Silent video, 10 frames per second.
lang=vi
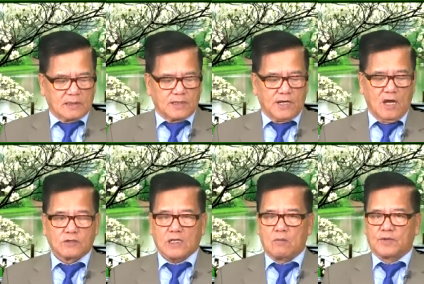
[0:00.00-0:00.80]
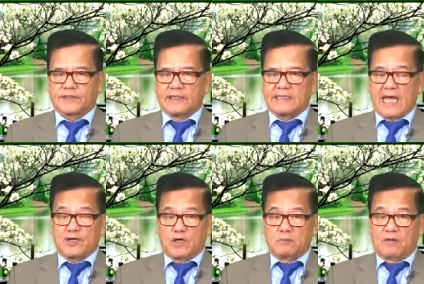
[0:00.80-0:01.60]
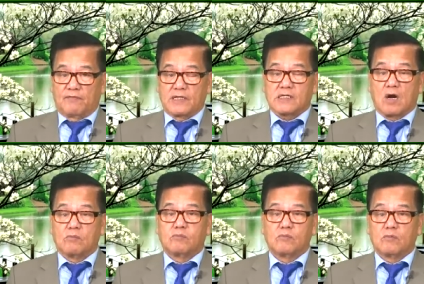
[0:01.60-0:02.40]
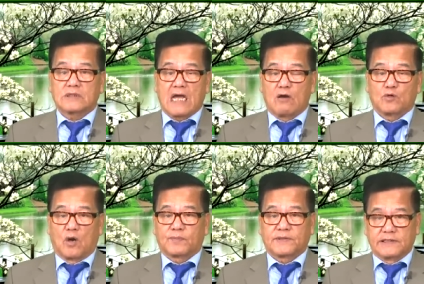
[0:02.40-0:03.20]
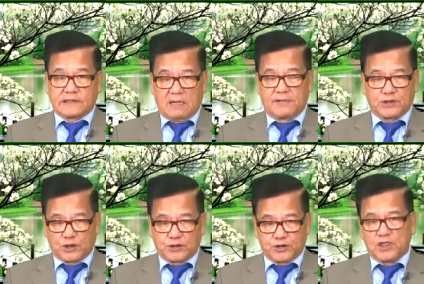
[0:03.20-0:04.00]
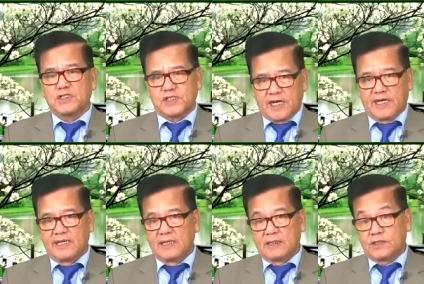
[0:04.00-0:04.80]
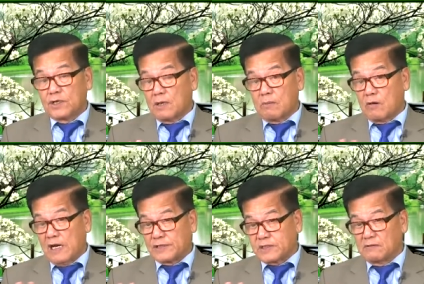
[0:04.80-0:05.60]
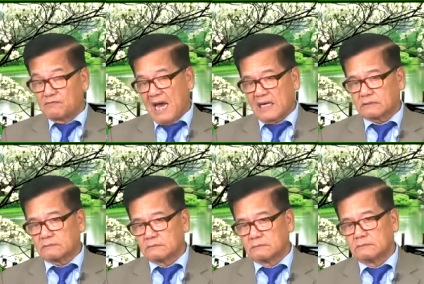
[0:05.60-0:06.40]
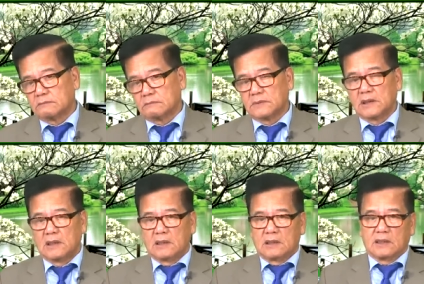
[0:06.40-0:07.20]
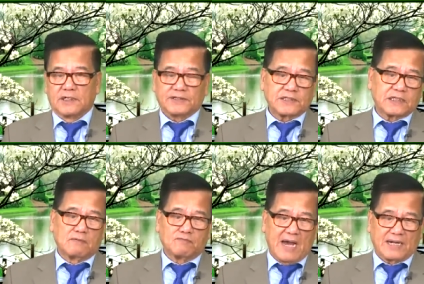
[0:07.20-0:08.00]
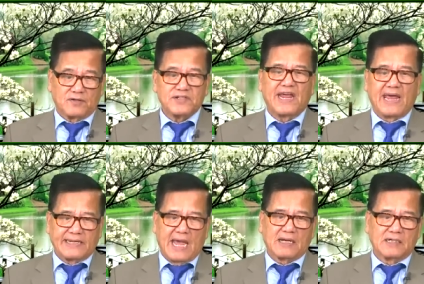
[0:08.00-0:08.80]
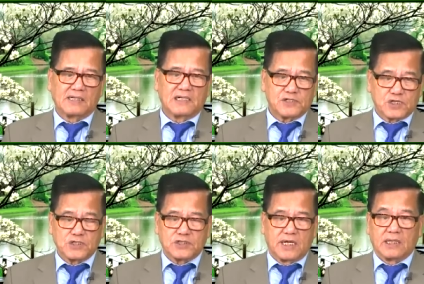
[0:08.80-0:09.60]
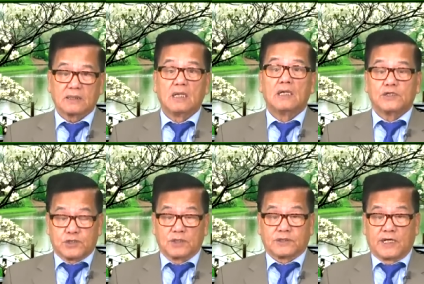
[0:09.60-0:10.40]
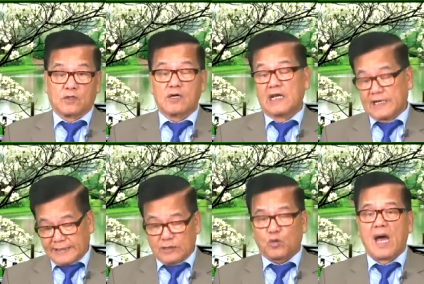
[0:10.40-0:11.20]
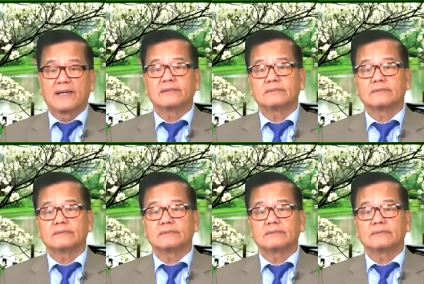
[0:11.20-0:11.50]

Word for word: Nếu sau một thời gian đó mà vẫn không trao nộp thì sẽ bị sự trừng trị, chứ nó không gọi là trừng phạt. Người ta trừng phạt nó nhẹ nhàng hơn là trừng trị. Trừng trị có nghĩa là thanh toán.